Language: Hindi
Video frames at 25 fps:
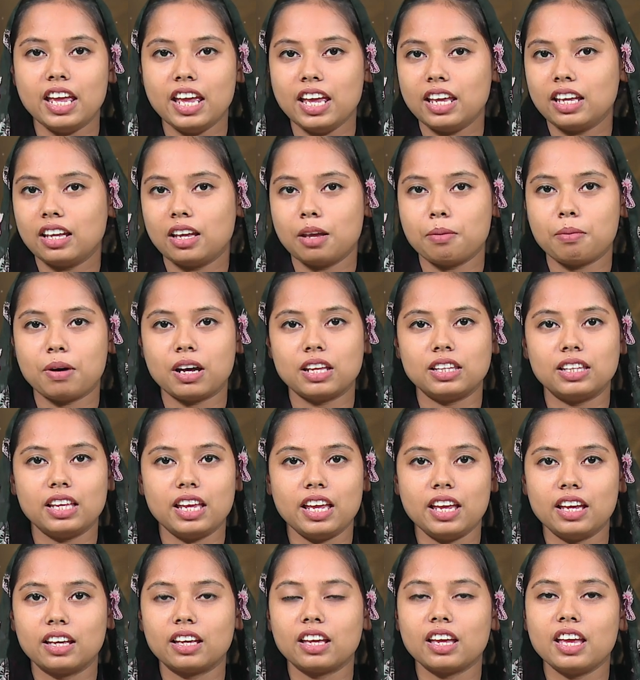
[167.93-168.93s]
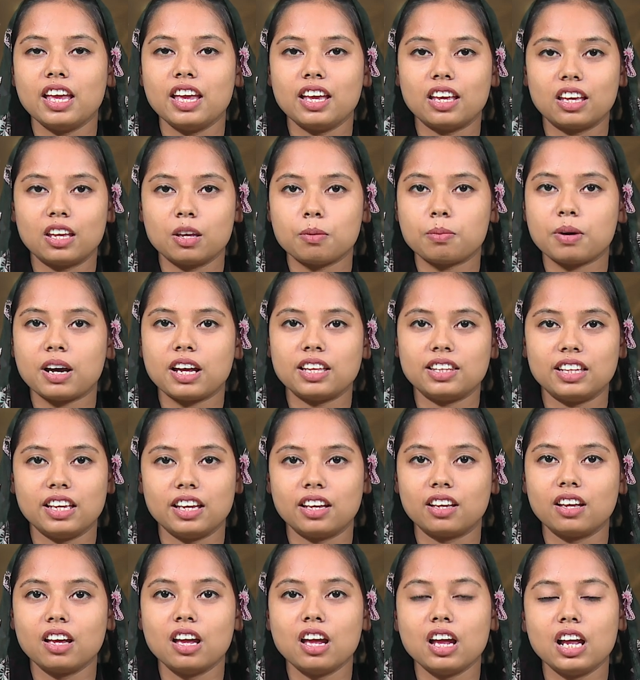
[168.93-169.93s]
एक के बाद एक एक के बाद
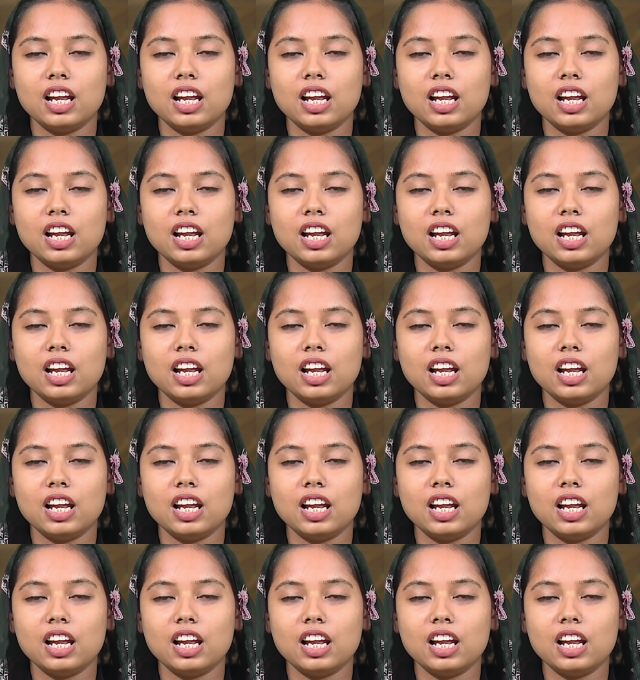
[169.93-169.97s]
एक